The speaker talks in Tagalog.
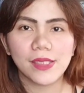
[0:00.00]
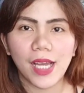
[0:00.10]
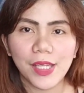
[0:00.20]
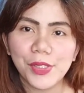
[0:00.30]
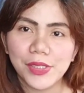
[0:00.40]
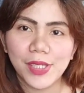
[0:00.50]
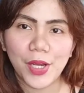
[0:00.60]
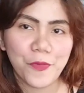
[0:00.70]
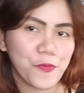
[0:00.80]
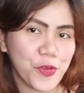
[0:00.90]
tayo
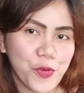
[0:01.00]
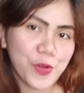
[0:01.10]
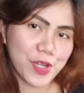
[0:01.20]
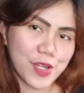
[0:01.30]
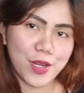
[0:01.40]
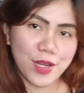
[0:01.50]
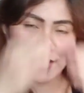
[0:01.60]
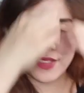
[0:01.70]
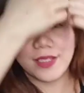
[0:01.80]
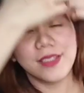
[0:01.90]
ng
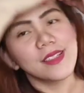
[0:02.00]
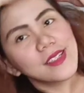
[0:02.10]
viewers